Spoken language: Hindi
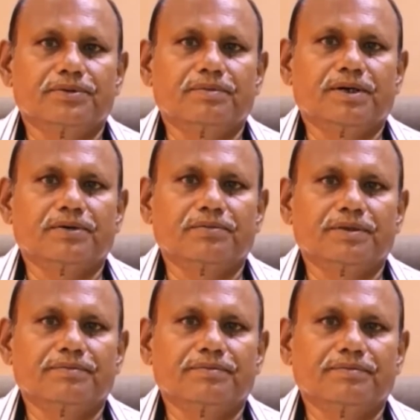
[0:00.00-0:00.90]
दो भागों में
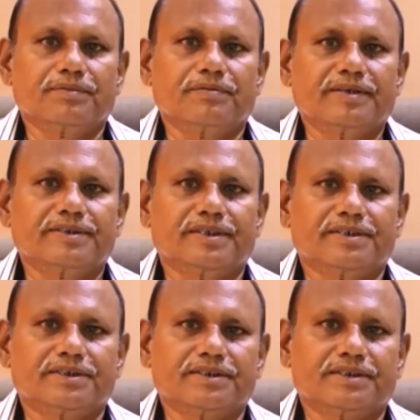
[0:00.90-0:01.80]
विभाजित कर
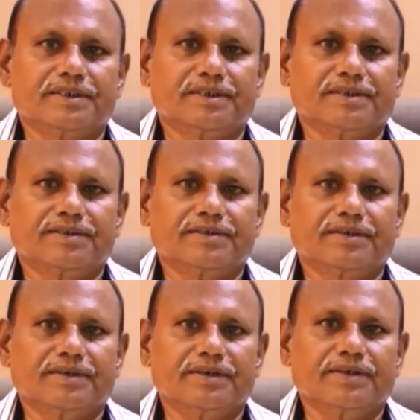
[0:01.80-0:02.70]
सकते हैं
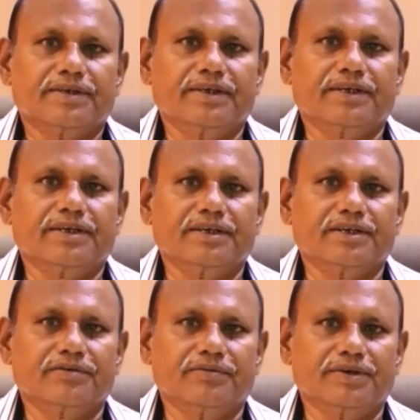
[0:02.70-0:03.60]
एक
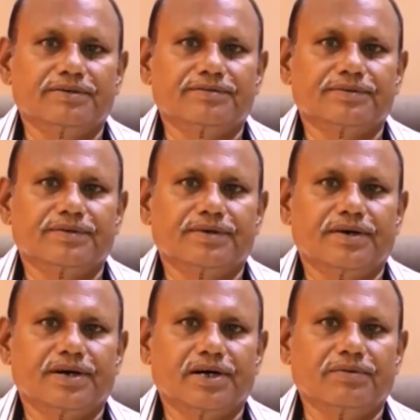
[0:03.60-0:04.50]
इनवर्ड
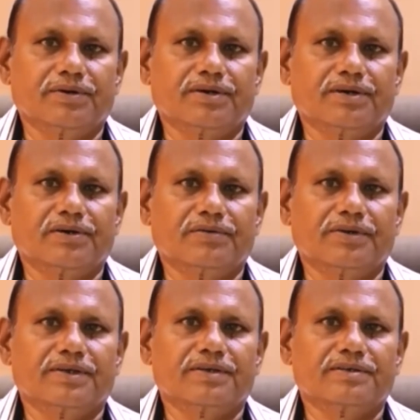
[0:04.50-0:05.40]
आवक और
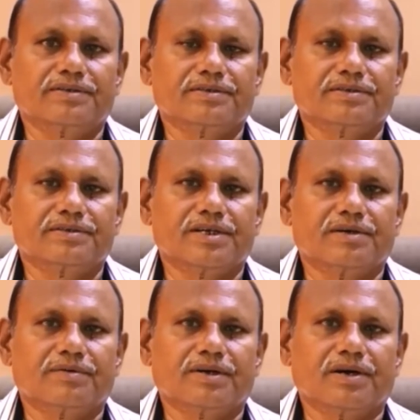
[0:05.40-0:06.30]
एक
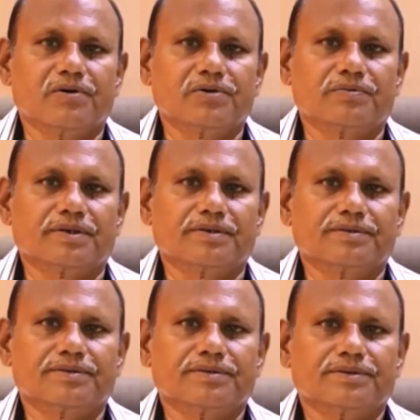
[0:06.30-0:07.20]
जावक आउटवर्ड
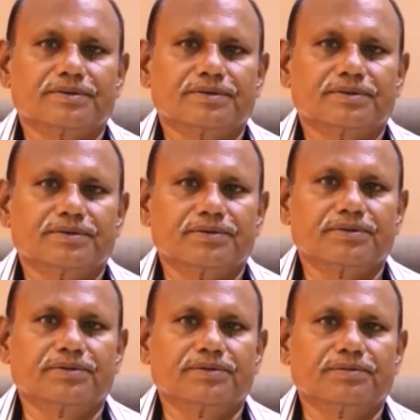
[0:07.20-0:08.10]

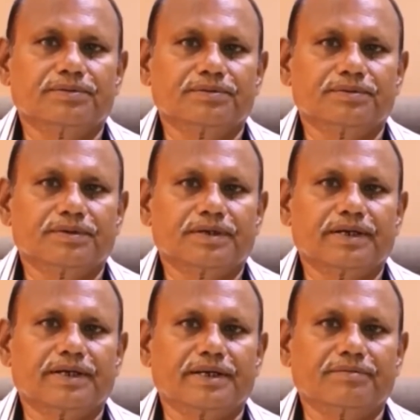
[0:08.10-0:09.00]
दो
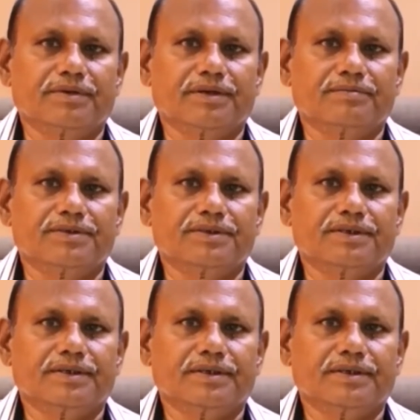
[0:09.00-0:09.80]
कैटेगरी में हम इसे